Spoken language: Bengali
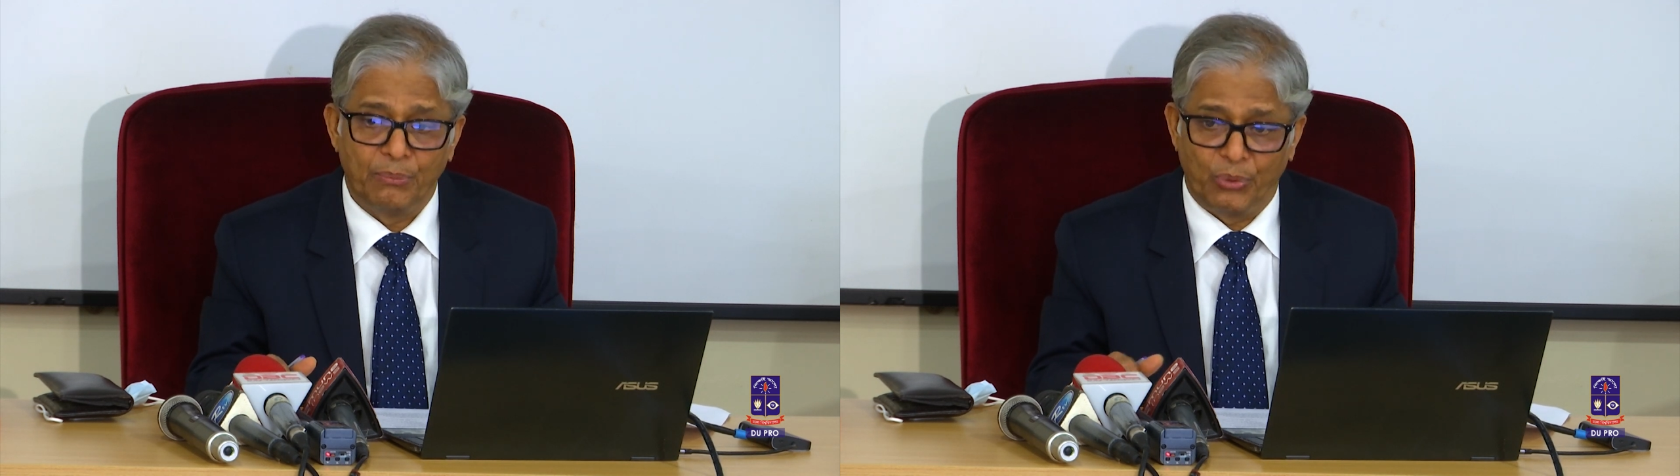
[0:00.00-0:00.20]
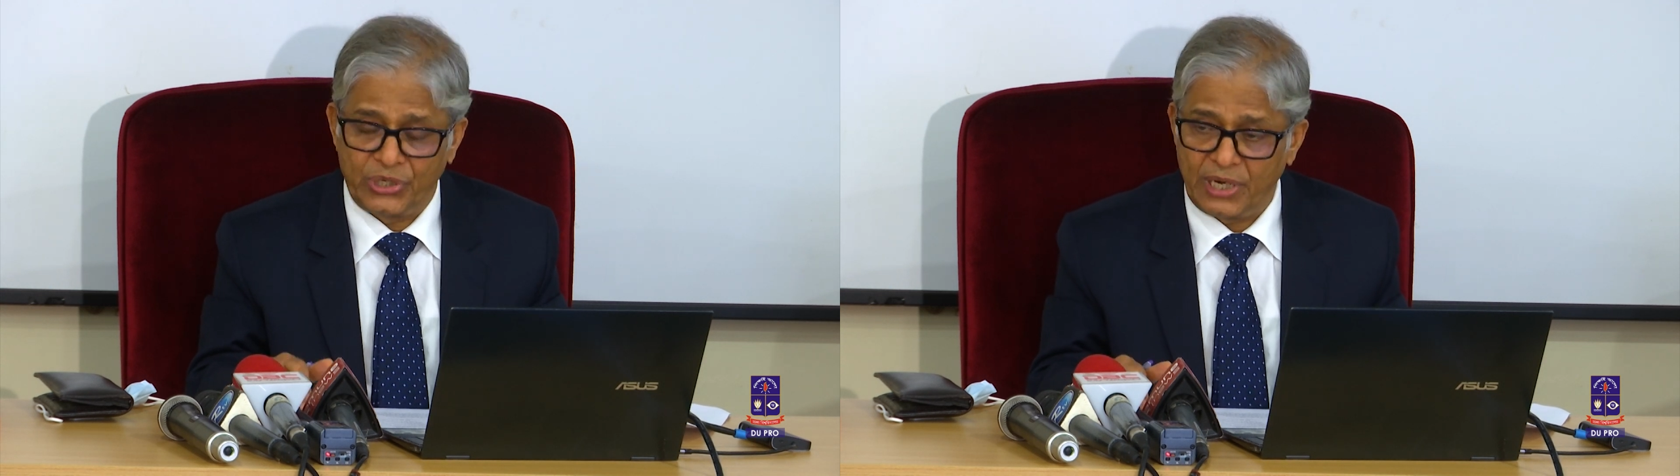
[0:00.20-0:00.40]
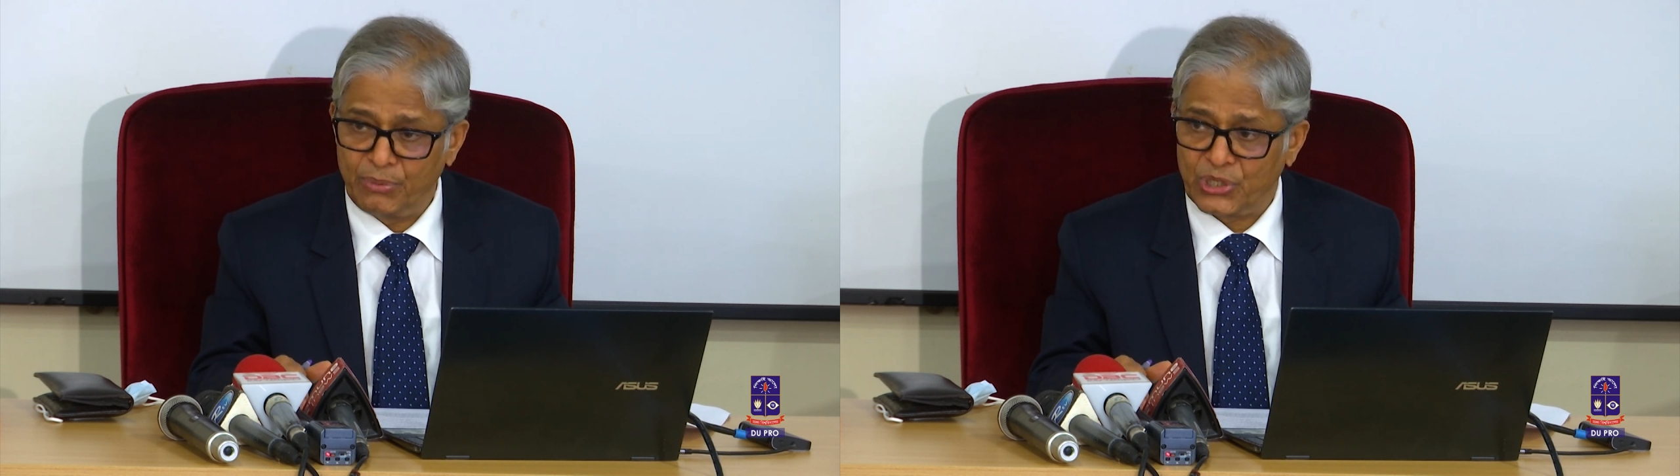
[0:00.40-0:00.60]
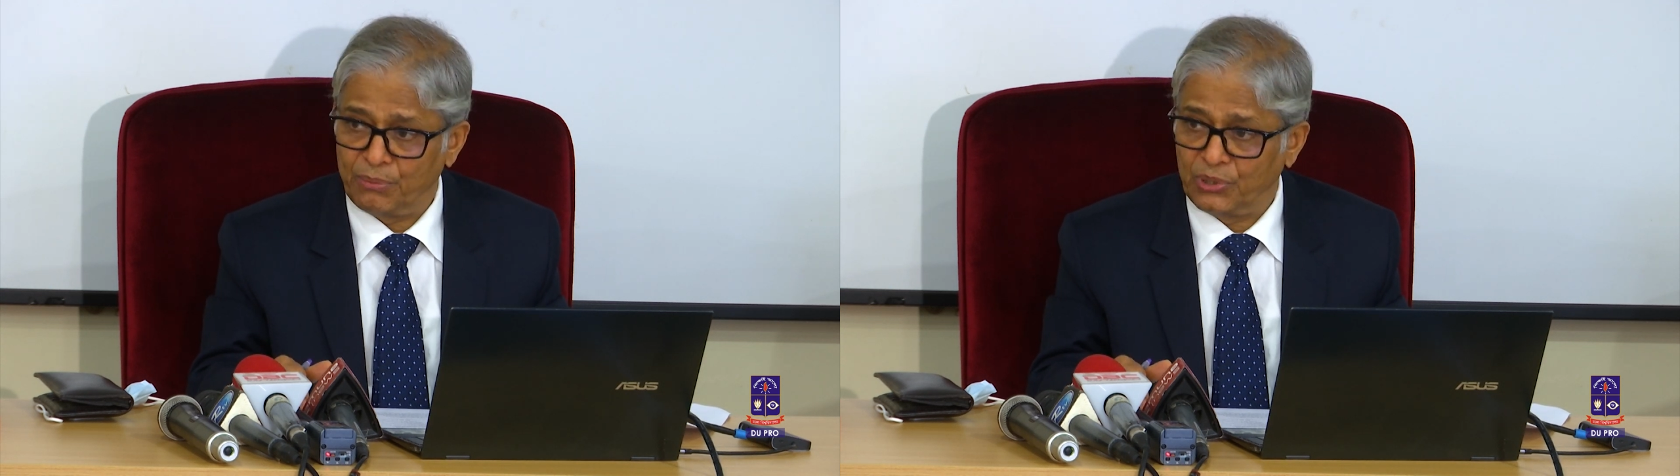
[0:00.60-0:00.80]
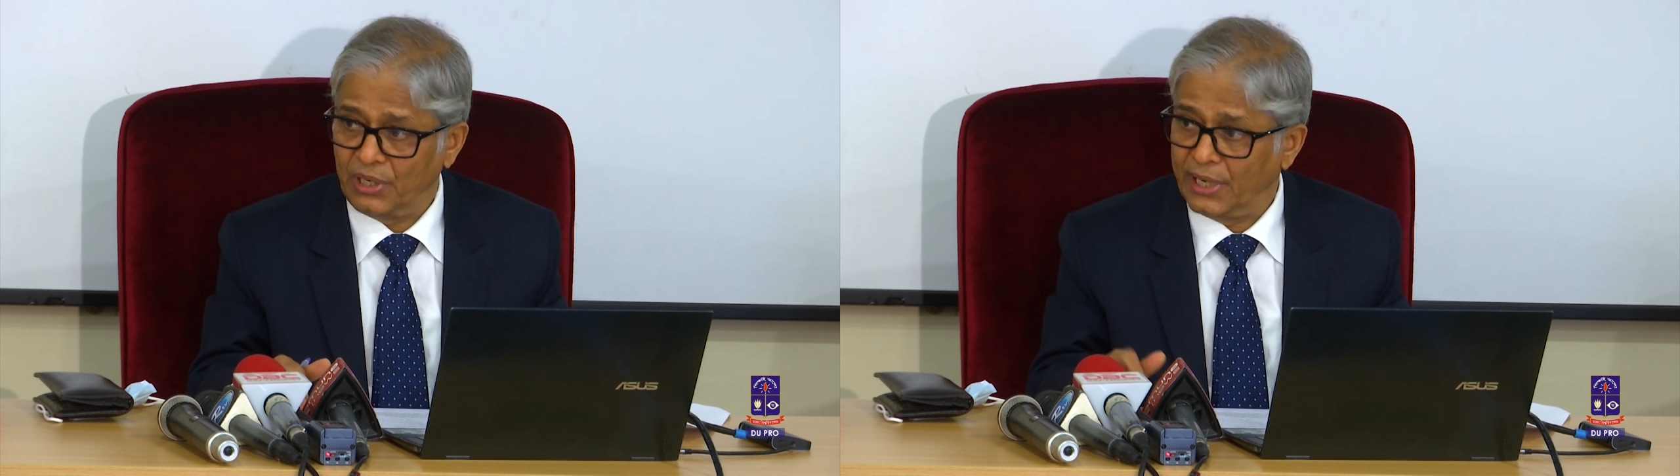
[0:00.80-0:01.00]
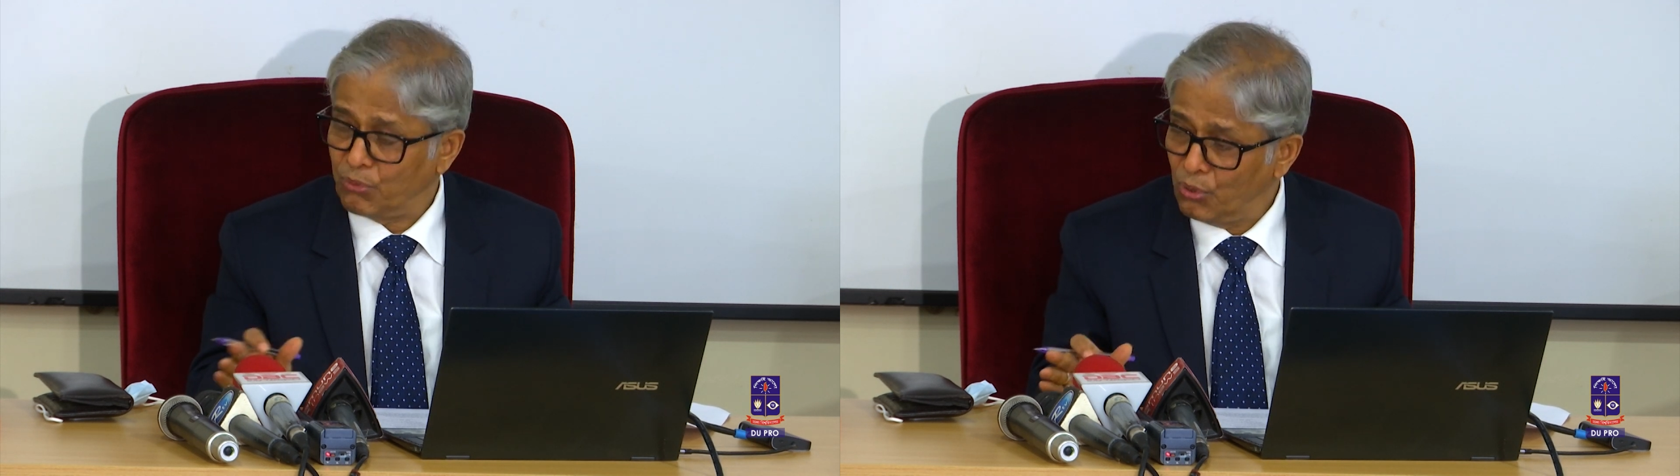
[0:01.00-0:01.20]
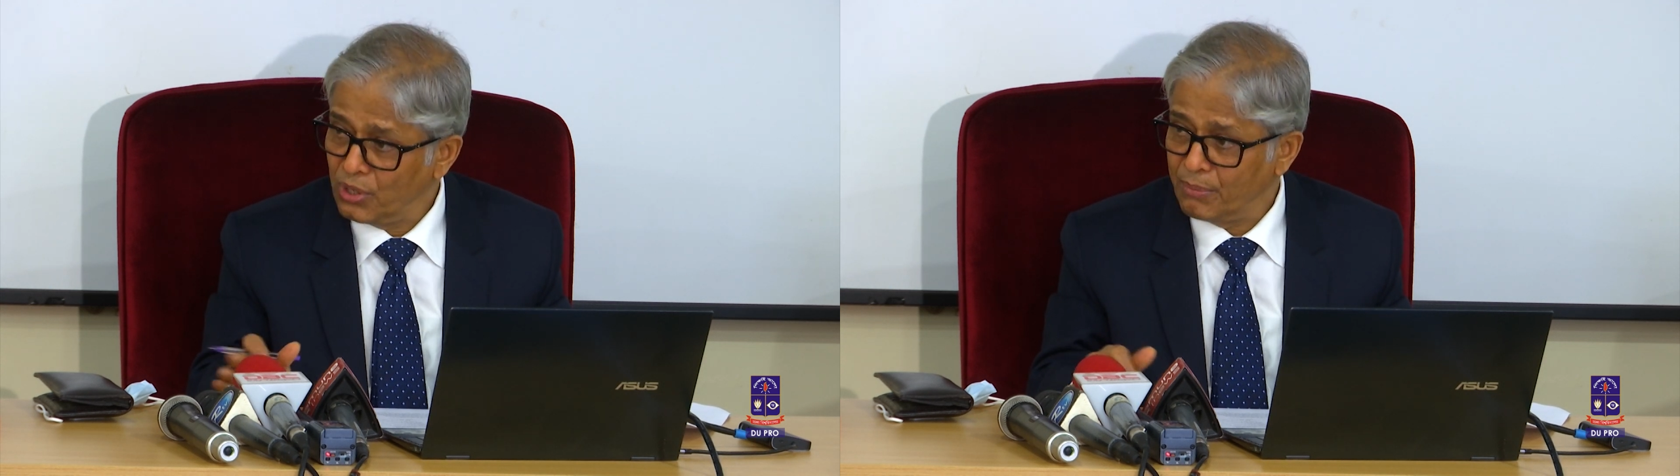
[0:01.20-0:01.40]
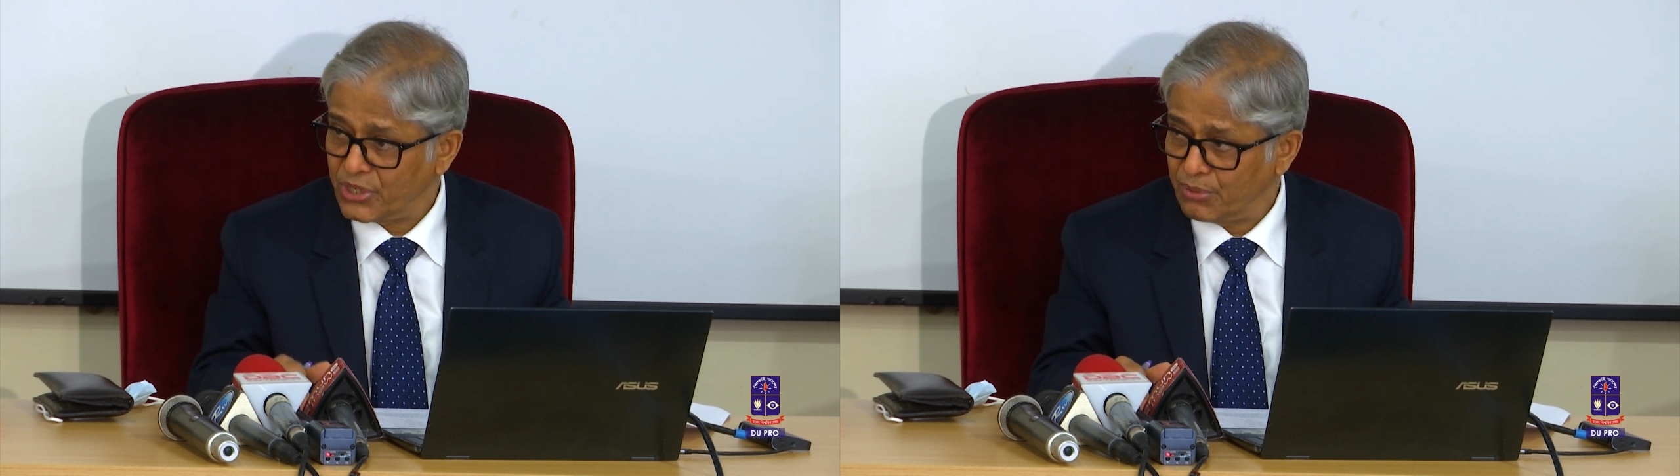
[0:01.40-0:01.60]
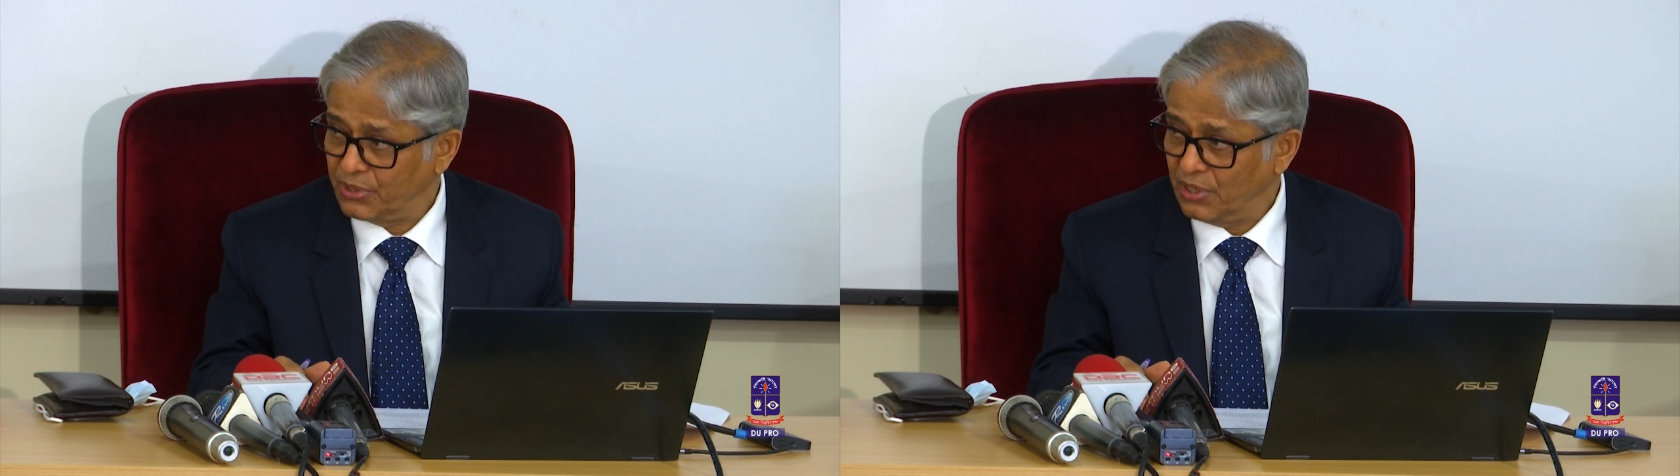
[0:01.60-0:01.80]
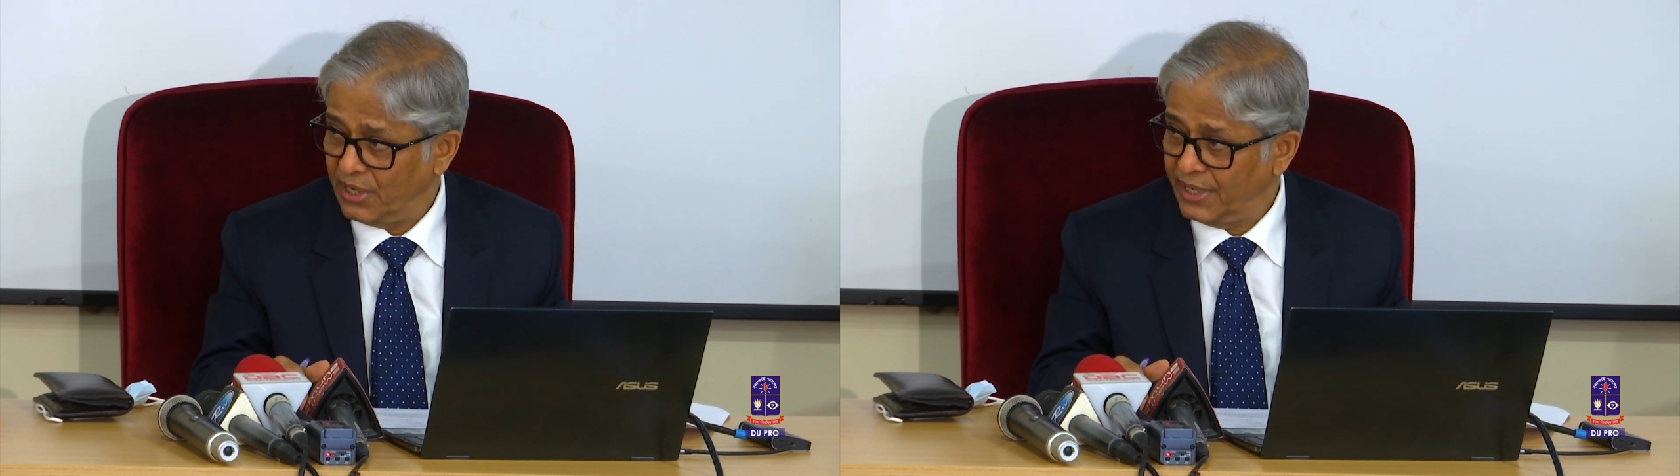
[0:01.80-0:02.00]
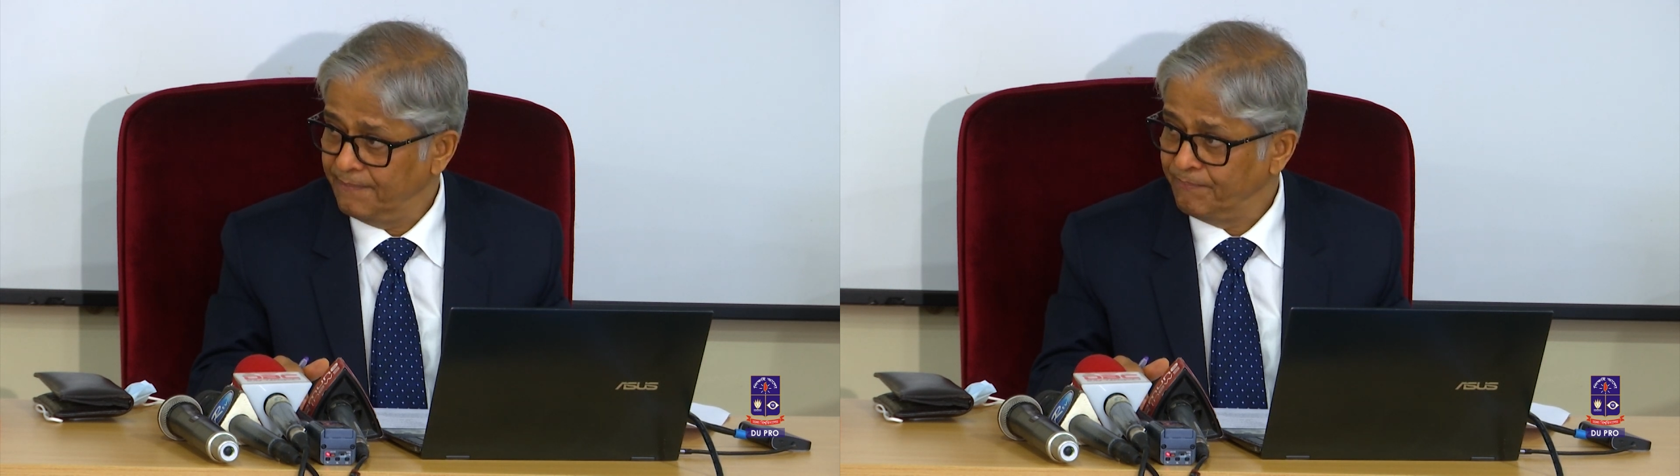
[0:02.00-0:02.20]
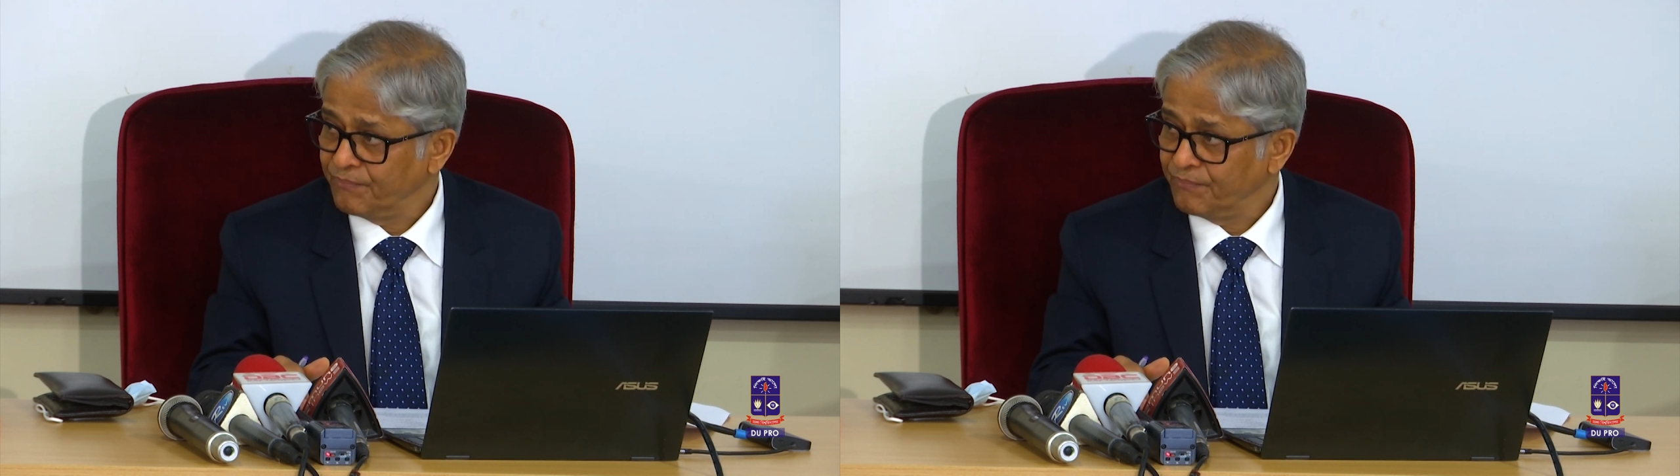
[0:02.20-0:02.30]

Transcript: বরিশাল বিশ্ববিদ্যালয় খুলনা বিশ্ববিদ্যালয়